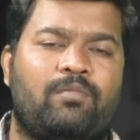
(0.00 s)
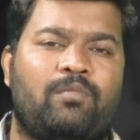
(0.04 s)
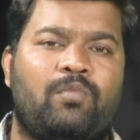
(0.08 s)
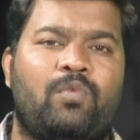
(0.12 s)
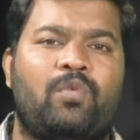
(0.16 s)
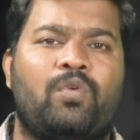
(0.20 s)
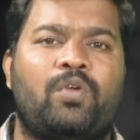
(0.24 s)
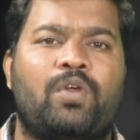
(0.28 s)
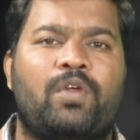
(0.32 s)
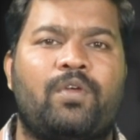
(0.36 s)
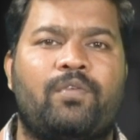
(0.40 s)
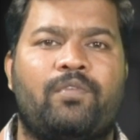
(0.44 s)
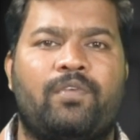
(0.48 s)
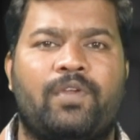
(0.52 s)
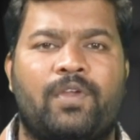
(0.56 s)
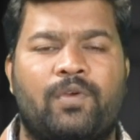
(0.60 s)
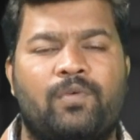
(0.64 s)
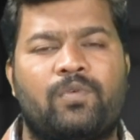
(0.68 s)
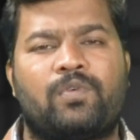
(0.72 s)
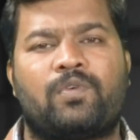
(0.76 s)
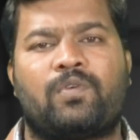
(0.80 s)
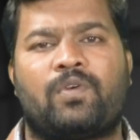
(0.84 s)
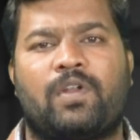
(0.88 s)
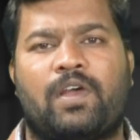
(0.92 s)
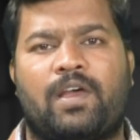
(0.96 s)
మూడో
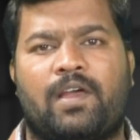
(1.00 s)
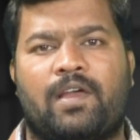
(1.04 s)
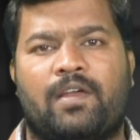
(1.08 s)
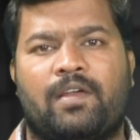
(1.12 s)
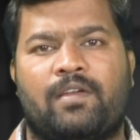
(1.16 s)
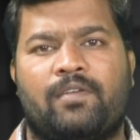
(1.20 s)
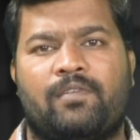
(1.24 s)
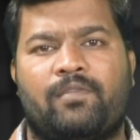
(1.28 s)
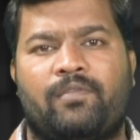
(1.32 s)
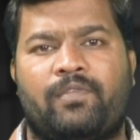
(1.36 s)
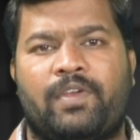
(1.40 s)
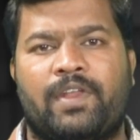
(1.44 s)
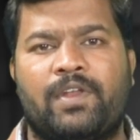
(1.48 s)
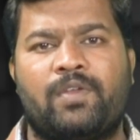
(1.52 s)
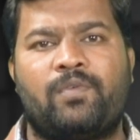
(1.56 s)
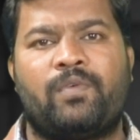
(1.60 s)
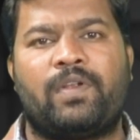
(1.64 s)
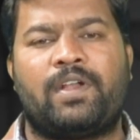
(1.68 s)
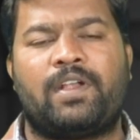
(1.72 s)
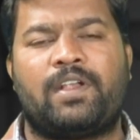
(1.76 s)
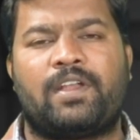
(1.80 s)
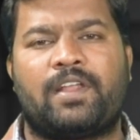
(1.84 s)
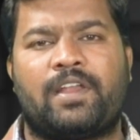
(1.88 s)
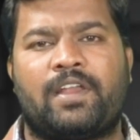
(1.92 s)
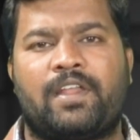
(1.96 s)
వేవ్ కూడా
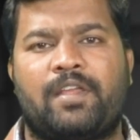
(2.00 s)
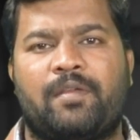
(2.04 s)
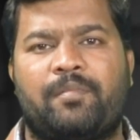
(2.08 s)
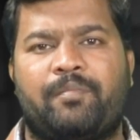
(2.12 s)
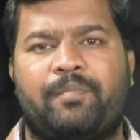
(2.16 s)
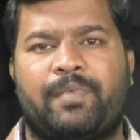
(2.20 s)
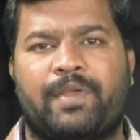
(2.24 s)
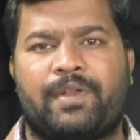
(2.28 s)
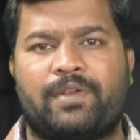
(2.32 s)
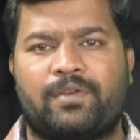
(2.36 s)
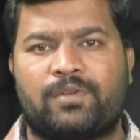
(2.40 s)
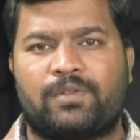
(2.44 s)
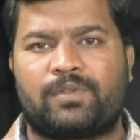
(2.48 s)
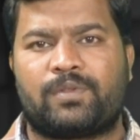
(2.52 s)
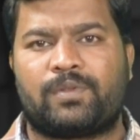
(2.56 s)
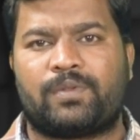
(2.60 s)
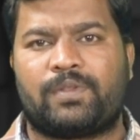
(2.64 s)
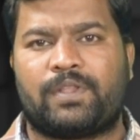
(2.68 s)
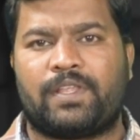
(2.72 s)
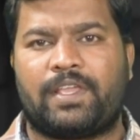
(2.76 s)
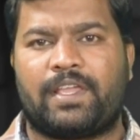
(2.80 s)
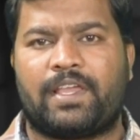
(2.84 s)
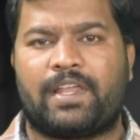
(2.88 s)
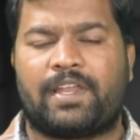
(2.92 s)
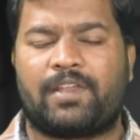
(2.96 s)
వెనువెంటనే
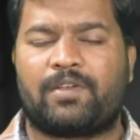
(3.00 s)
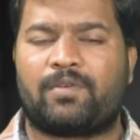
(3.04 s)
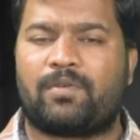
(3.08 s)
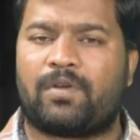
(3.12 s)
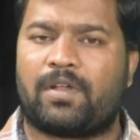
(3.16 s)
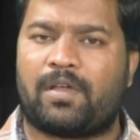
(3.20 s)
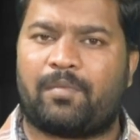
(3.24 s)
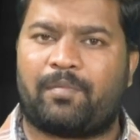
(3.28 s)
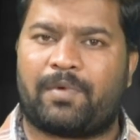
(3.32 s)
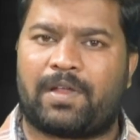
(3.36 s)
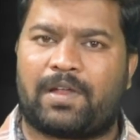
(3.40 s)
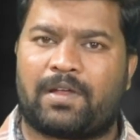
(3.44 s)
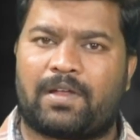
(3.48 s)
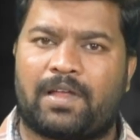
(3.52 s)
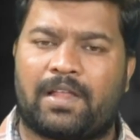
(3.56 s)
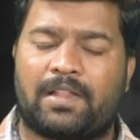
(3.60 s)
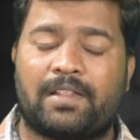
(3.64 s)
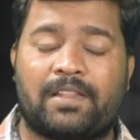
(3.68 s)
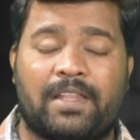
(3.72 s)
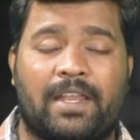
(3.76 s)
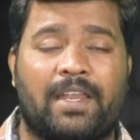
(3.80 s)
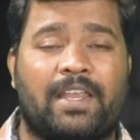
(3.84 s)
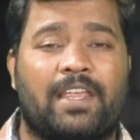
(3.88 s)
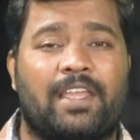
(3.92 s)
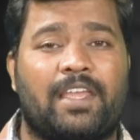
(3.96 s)
పెరుగుతుంది అని కూడా మనకు
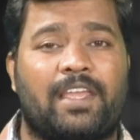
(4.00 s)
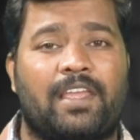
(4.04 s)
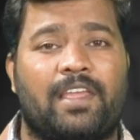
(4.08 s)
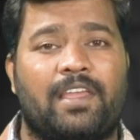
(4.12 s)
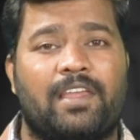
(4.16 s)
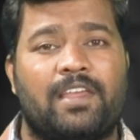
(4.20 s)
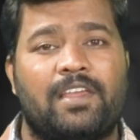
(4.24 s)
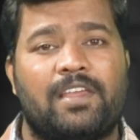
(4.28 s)
అందరికీ